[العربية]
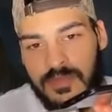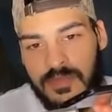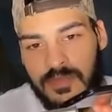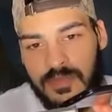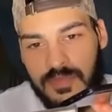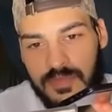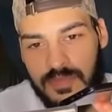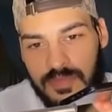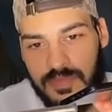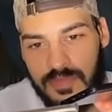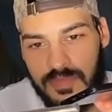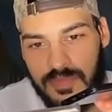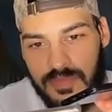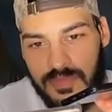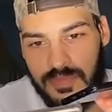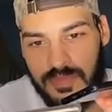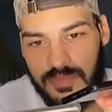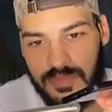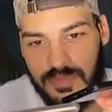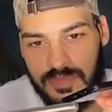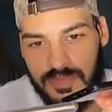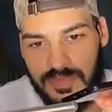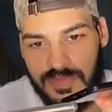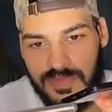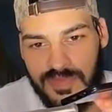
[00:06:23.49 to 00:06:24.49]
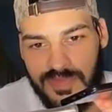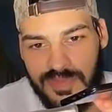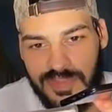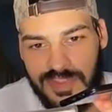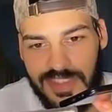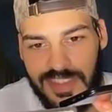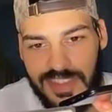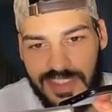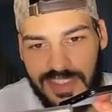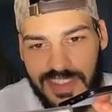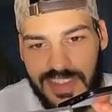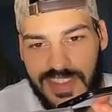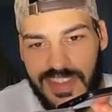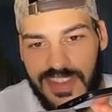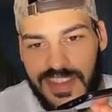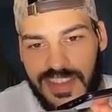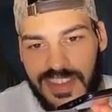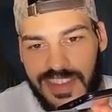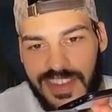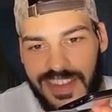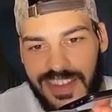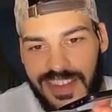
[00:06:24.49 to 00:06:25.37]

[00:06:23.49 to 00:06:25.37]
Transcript: شكون معايا شكون معايا ما عرفتش شكون معايا